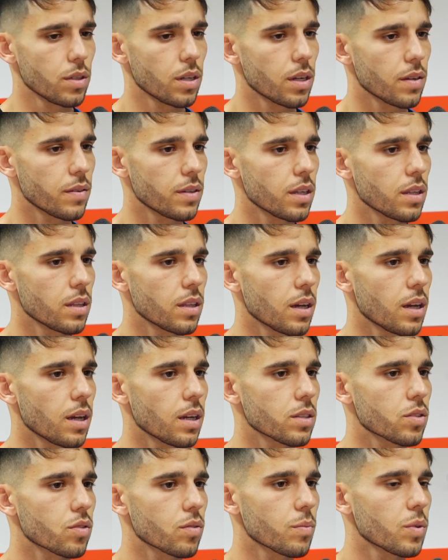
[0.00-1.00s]
dire la
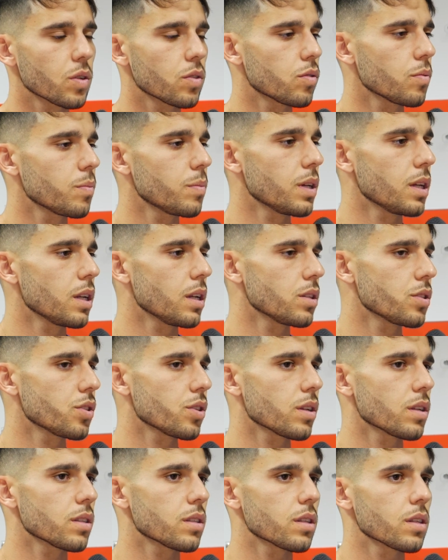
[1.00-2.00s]
verità, sto molto bene,
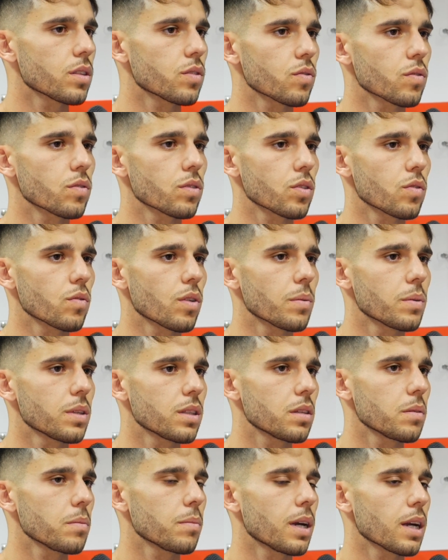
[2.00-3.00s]
cioè nel senso
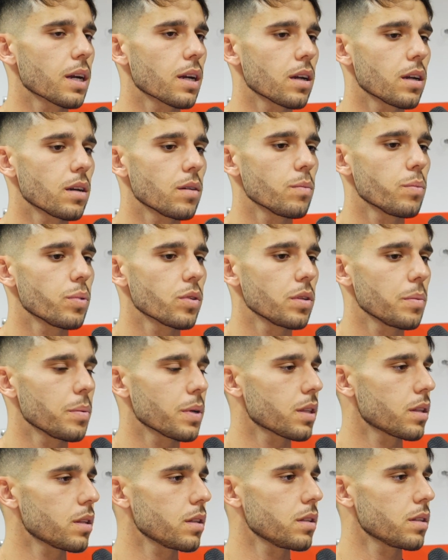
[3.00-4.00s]
sicuramente mi manca un po' di
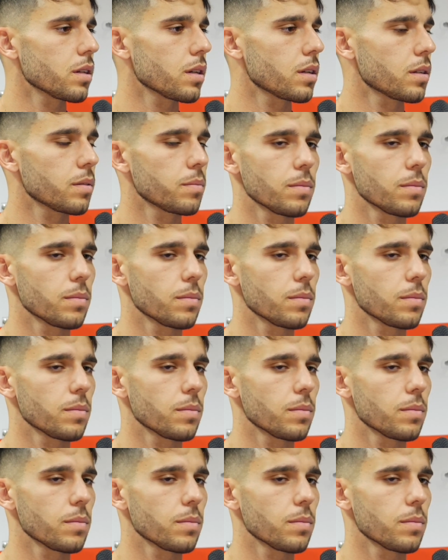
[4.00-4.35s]
partita,